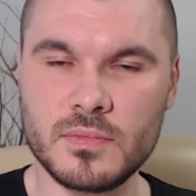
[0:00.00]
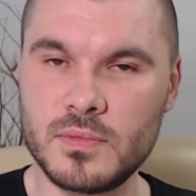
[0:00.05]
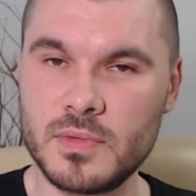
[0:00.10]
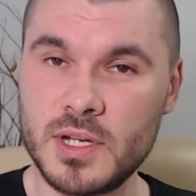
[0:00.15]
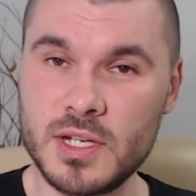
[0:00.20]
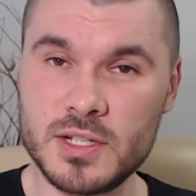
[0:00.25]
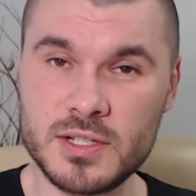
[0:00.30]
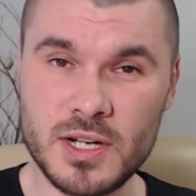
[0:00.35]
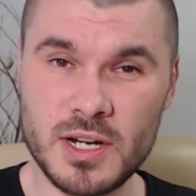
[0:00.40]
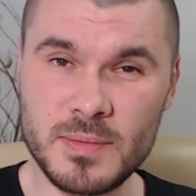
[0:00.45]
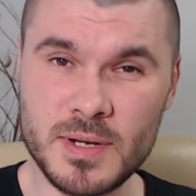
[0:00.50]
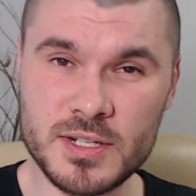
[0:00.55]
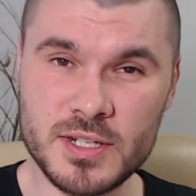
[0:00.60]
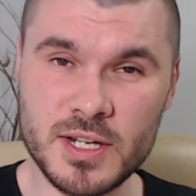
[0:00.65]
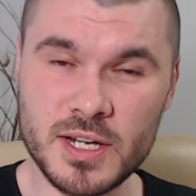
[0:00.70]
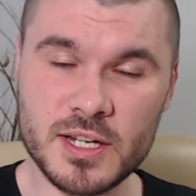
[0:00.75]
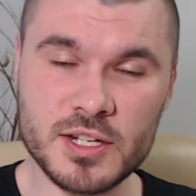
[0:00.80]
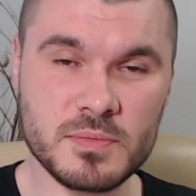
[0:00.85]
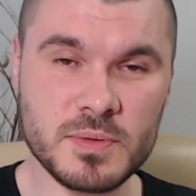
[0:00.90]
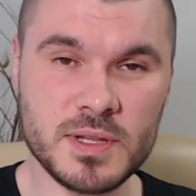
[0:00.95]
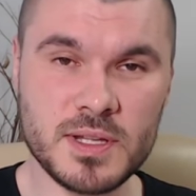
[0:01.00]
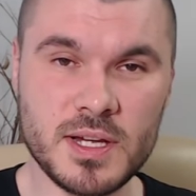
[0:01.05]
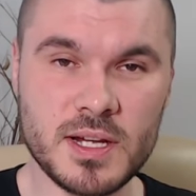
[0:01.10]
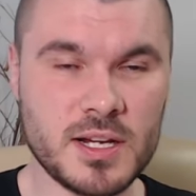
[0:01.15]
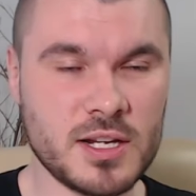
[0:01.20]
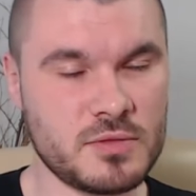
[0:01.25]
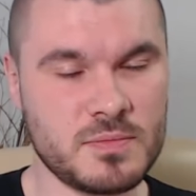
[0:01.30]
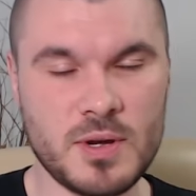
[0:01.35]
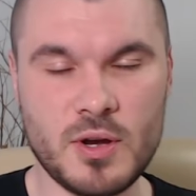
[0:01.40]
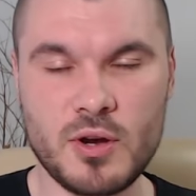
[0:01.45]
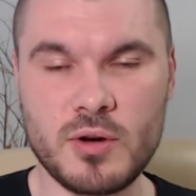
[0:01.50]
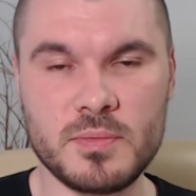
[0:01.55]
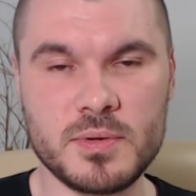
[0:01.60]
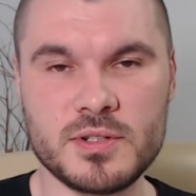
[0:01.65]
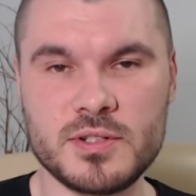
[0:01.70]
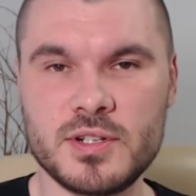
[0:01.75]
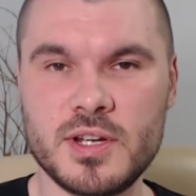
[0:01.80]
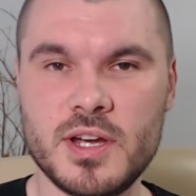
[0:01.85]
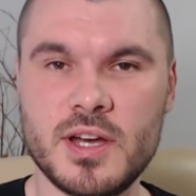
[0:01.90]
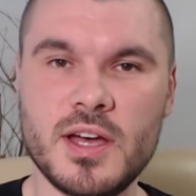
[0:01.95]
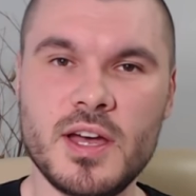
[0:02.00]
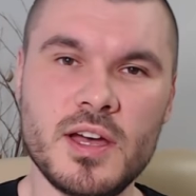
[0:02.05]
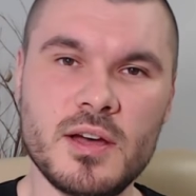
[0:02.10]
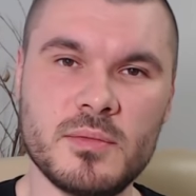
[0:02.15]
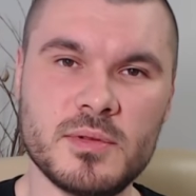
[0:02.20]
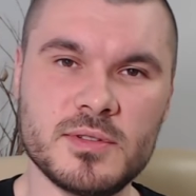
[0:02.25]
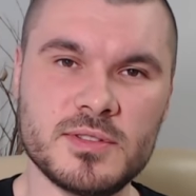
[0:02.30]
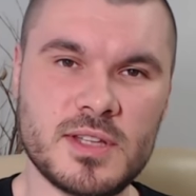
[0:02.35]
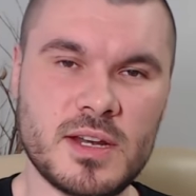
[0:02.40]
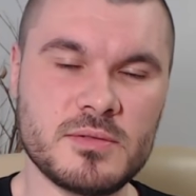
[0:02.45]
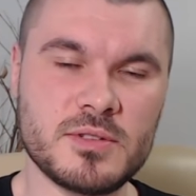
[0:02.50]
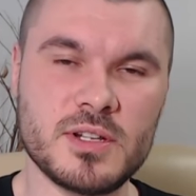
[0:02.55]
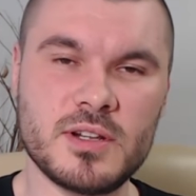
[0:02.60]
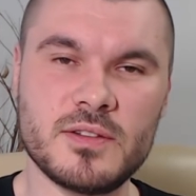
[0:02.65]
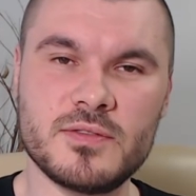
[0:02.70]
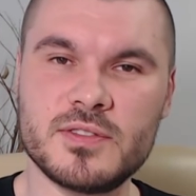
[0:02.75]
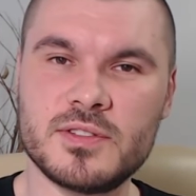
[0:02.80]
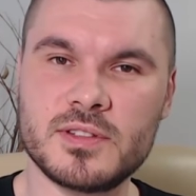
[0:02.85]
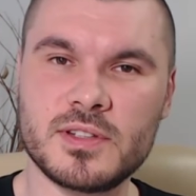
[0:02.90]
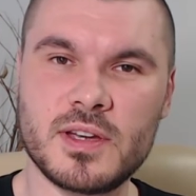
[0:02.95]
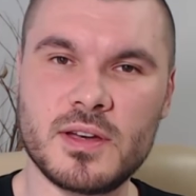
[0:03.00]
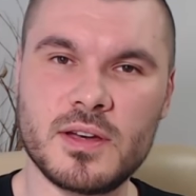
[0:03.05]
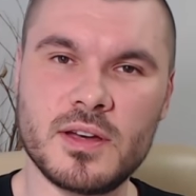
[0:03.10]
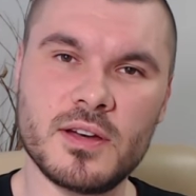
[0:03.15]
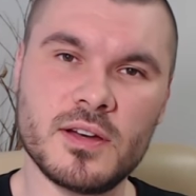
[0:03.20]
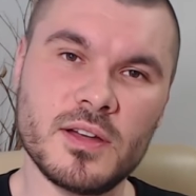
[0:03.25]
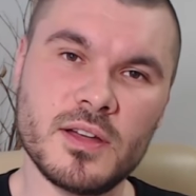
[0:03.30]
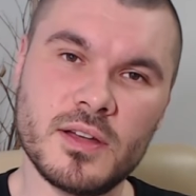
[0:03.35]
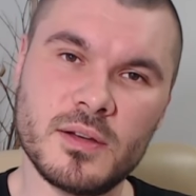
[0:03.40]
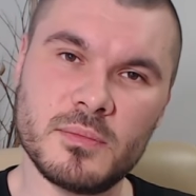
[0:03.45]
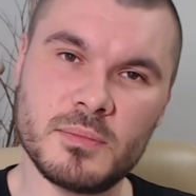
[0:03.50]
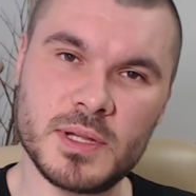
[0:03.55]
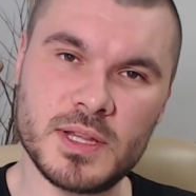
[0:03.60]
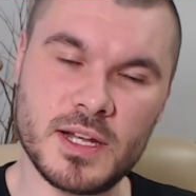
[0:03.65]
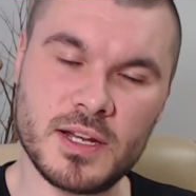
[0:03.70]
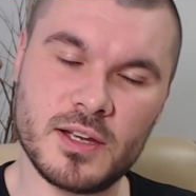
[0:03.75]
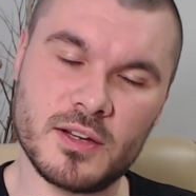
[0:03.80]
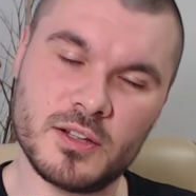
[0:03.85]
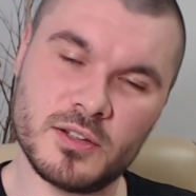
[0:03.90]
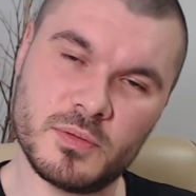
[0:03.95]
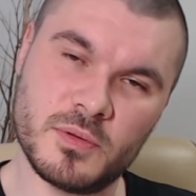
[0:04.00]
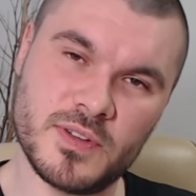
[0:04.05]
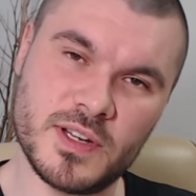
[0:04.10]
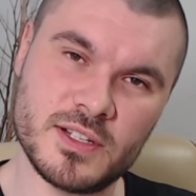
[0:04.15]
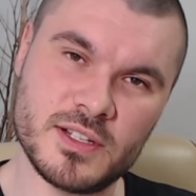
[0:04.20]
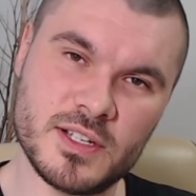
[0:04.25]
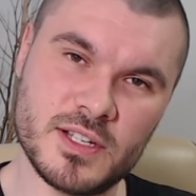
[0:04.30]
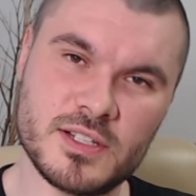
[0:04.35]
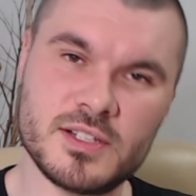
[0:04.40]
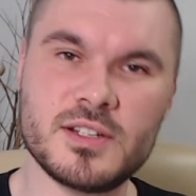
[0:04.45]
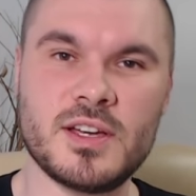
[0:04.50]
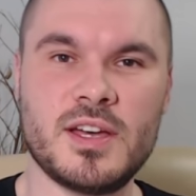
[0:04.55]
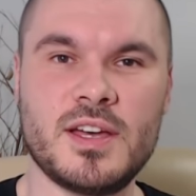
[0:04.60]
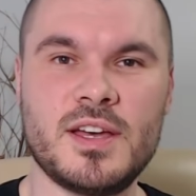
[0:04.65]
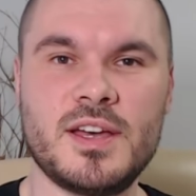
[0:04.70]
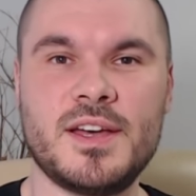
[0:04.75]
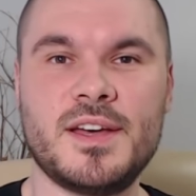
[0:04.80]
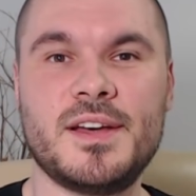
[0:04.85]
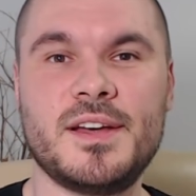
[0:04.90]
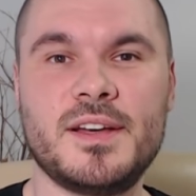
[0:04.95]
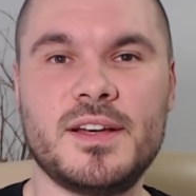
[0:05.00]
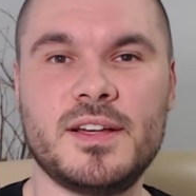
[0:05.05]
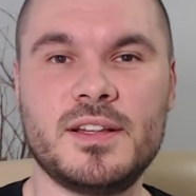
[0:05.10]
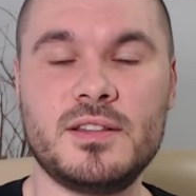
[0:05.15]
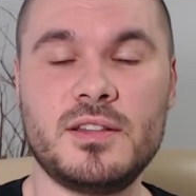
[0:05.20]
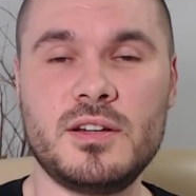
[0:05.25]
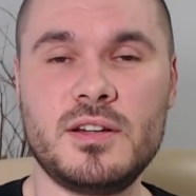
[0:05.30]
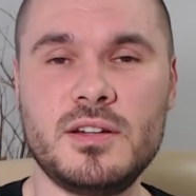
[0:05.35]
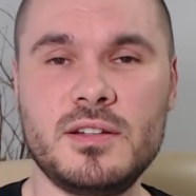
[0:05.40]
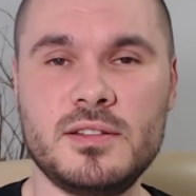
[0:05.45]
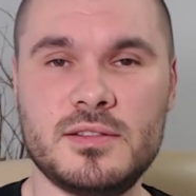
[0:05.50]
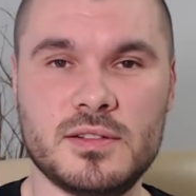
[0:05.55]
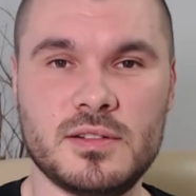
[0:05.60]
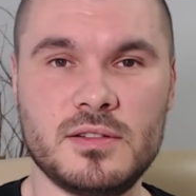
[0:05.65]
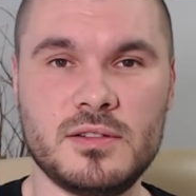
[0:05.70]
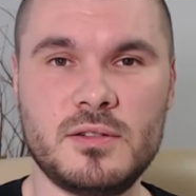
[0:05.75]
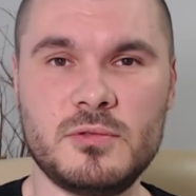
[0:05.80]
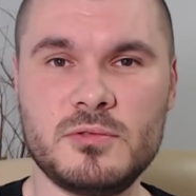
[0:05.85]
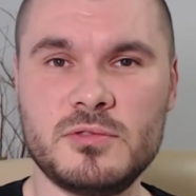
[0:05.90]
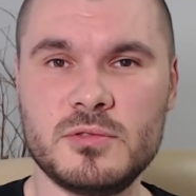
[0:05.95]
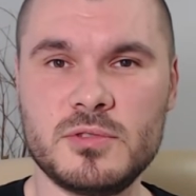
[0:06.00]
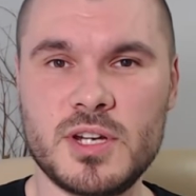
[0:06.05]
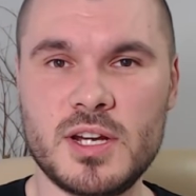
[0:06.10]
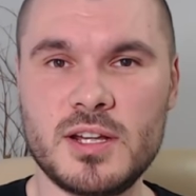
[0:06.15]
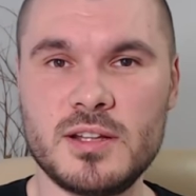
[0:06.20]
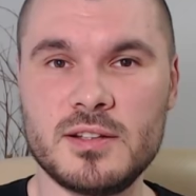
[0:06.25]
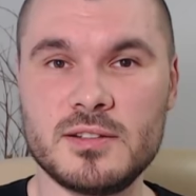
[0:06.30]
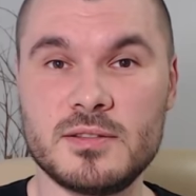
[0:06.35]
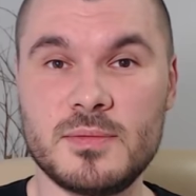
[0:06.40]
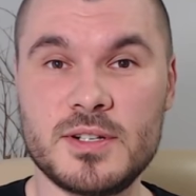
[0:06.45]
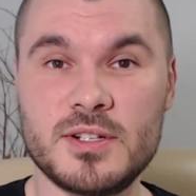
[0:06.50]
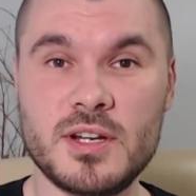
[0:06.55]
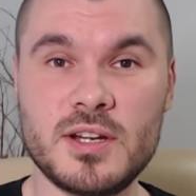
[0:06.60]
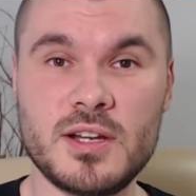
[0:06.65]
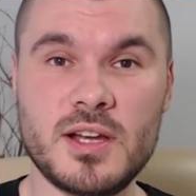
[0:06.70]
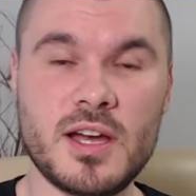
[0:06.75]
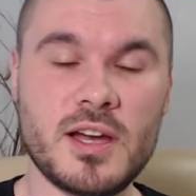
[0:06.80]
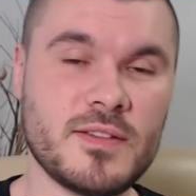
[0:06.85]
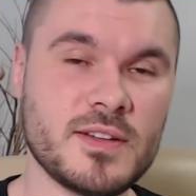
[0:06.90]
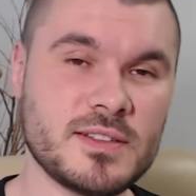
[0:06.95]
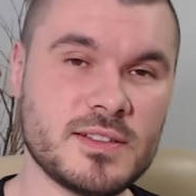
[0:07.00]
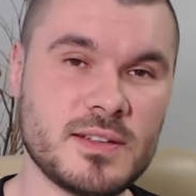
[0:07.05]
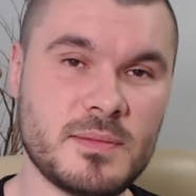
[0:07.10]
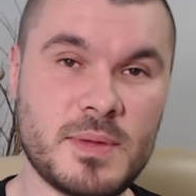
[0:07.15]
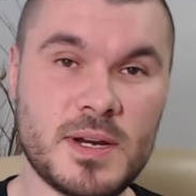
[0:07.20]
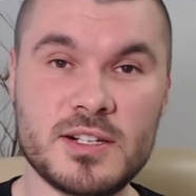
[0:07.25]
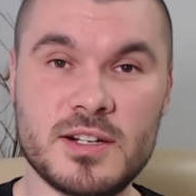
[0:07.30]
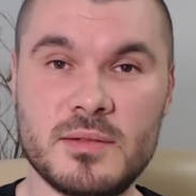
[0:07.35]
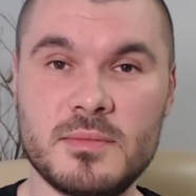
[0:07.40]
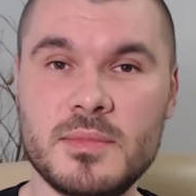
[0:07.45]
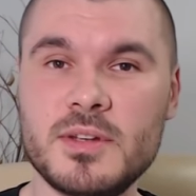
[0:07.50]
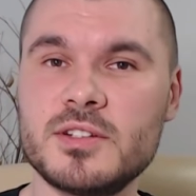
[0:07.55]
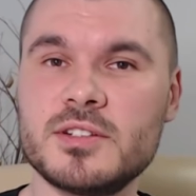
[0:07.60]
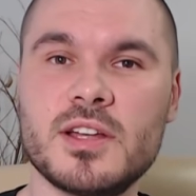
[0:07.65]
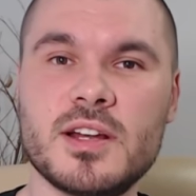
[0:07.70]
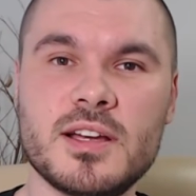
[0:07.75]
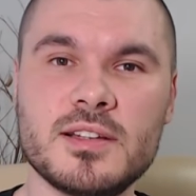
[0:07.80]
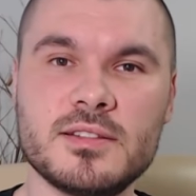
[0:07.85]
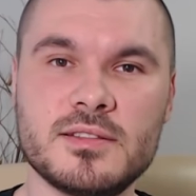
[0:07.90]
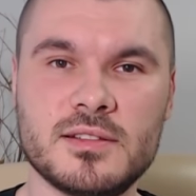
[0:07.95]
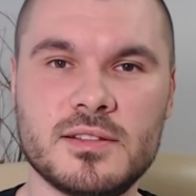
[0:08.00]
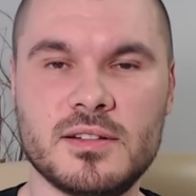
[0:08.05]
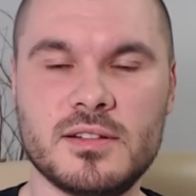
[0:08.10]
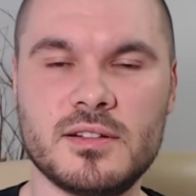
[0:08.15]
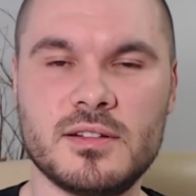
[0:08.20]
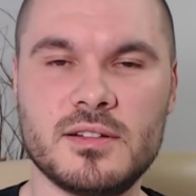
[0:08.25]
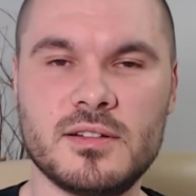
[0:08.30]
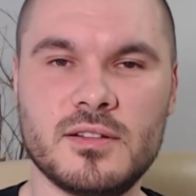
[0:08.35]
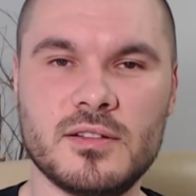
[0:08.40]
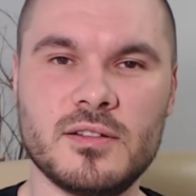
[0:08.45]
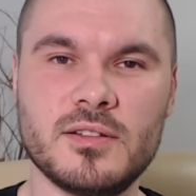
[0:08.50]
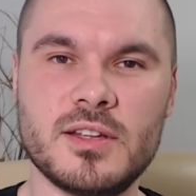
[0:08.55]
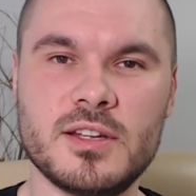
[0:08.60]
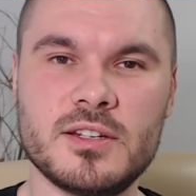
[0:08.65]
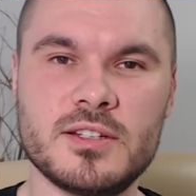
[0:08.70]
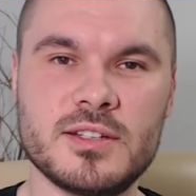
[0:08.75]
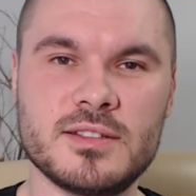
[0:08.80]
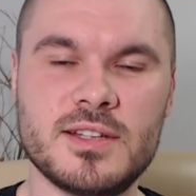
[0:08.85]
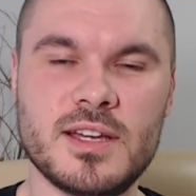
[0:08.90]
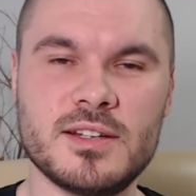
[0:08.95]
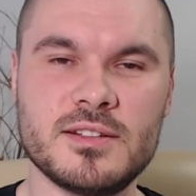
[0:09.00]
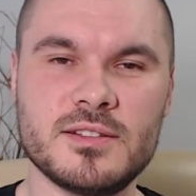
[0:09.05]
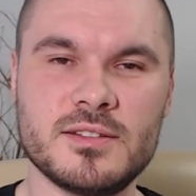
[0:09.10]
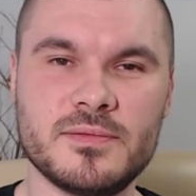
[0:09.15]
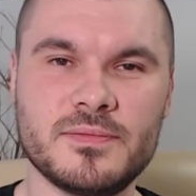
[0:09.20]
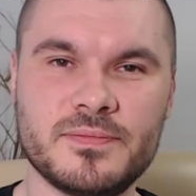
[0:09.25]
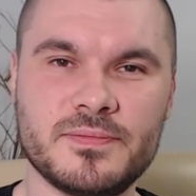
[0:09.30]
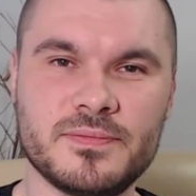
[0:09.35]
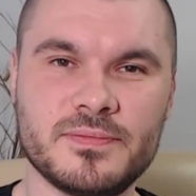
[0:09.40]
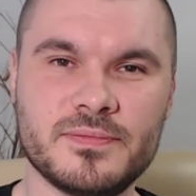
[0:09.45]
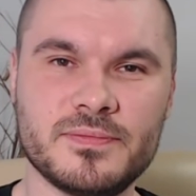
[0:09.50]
Jeżeli macie jakieś pytania, śmiało piszcie, postaram się na wszystkie pytania odpowiedzieć. E, no i co, do usłyszenia, do zobaczenia, ja Was zapraszam jeszcze raz do oglądania zdjęcia.